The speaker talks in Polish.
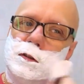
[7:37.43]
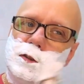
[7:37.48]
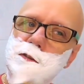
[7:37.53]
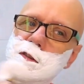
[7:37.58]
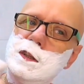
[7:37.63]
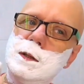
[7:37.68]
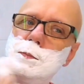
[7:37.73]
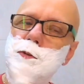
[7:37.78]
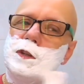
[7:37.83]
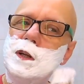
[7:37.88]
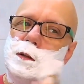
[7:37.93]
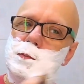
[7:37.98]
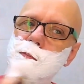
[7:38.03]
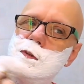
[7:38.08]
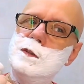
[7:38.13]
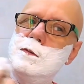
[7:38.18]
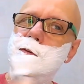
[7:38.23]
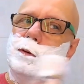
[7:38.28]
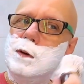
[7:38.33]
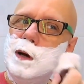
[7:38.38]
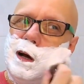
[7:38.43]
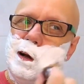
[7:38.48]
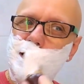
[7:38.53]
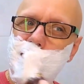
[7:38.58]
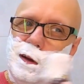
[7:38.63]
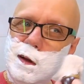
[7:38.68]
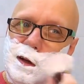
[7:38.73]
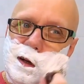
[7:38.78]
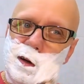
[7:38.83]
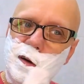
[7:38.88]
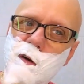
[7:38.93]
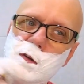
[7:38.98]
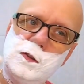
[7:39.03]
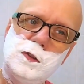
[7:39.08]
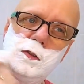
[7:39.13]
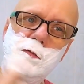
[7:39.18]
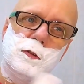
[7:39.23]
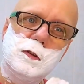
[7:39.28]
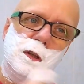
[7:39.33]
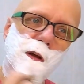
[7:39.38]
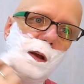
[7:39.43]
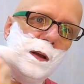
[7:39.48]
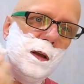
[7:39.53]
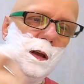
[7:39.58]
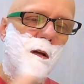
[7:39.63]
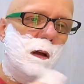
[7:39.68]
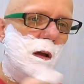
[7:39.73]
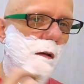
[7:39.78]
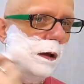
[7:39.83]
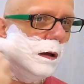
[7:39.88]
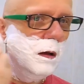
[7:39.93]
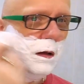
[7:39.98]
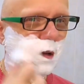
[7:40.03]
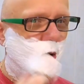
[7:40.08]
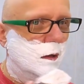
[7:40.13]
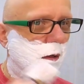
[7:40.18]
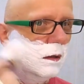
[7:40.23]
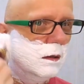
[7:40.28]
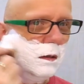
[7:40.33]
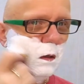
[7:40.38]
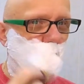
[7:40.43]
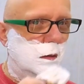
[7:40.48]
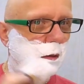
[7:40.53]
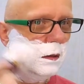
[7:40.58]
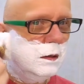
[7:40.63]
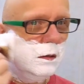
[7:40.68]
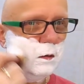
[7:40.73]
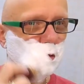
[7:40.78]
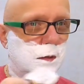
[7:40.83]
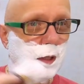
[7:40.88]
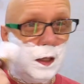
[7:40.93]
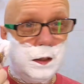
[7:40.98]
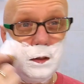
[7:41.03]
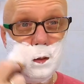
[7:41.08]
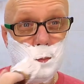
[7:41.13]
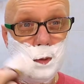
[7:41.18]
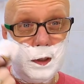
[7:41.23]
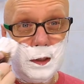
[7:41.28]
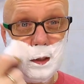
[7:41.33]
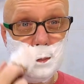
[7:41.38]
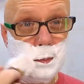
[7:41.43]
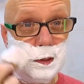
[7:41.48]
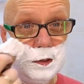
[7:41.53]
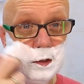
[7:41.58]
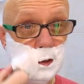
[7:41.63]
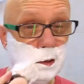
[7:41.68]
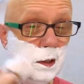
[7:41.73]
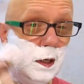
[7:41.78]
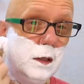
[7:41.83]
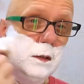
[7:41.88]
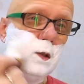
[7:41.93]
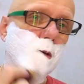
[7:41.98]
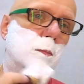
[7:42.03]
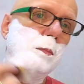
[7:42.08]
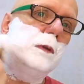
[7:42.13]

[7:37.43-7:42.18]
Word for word: czyli na przykład mydła. Choć tutaj E, ostatnio była ta maszynka i to